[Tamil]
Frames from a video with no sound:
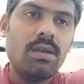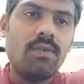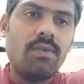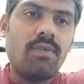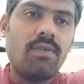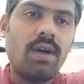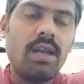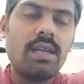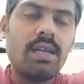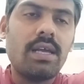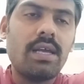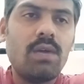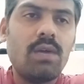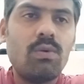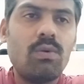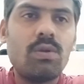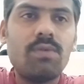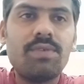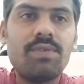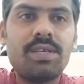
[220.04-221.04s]
வாழ்க்கையில்
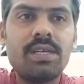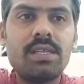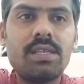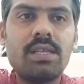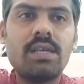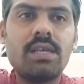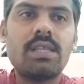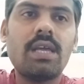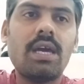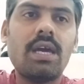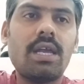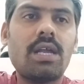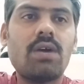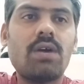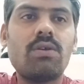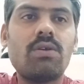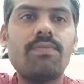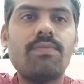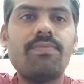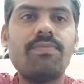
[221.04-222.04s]
ஒரு விஷயத்துக்கு
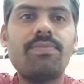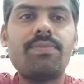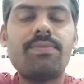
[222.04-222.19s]
தயாராகணும்